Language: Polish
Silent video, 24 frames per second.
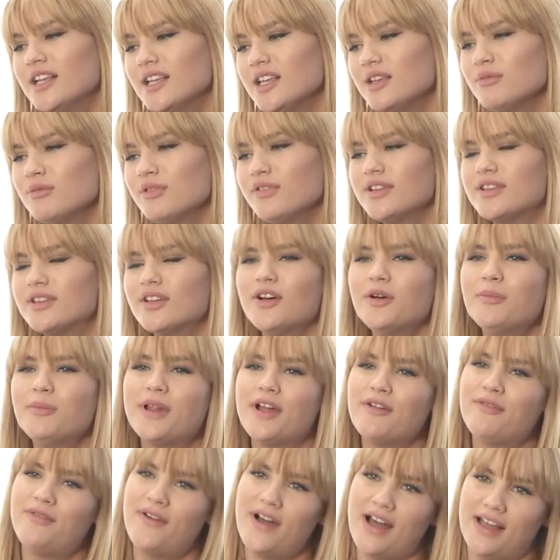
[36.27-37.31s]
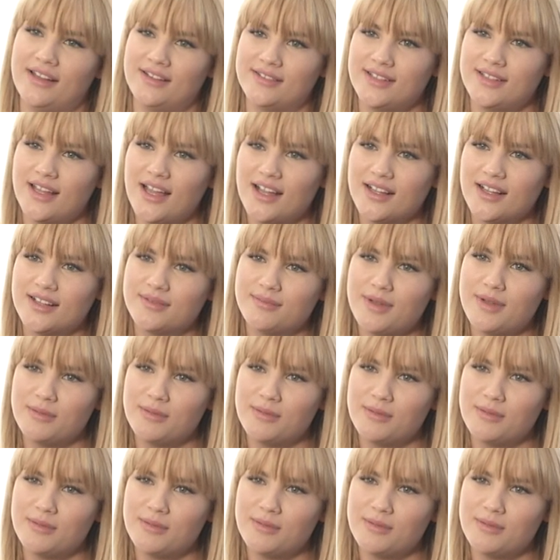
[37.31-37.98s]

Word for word: I mówię, dobra, fan, tak?